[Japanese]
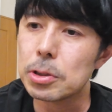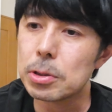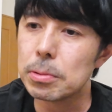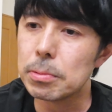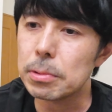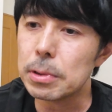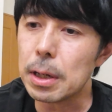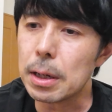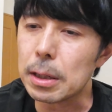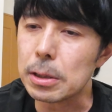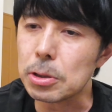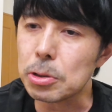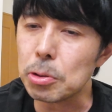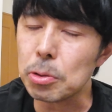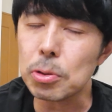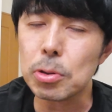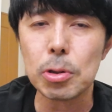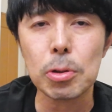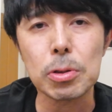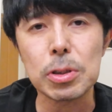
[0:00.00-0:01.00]
なんか
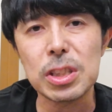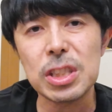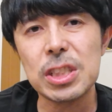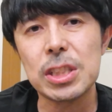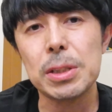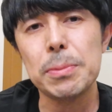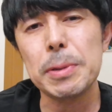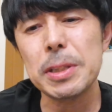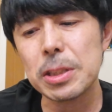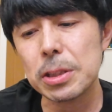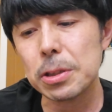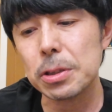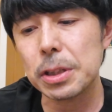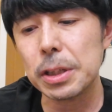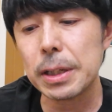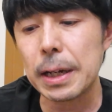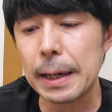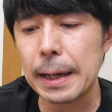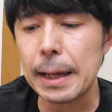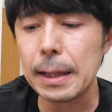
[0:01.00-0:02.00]
ちょっとにじみす
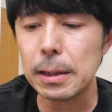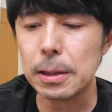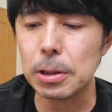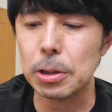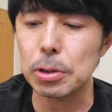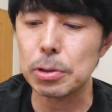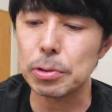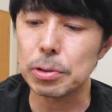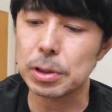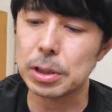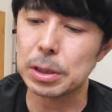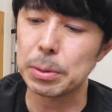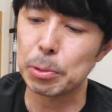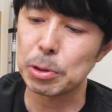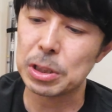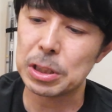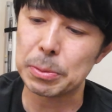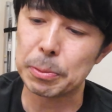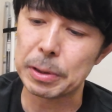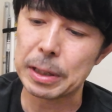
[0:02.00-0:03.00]
ぎかなっていう気
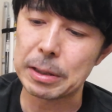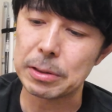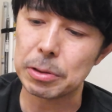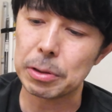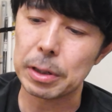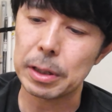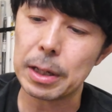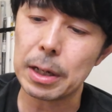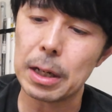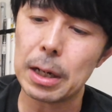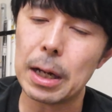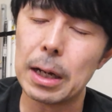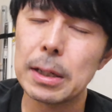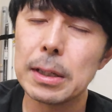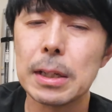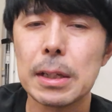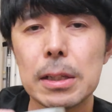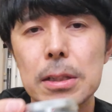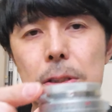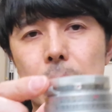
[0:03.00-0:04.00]
持ちにもなるんですよね。だから
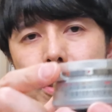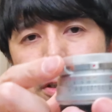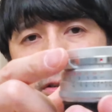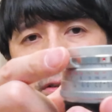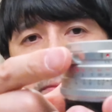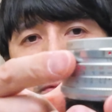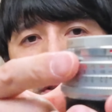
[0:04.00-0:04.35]
スチール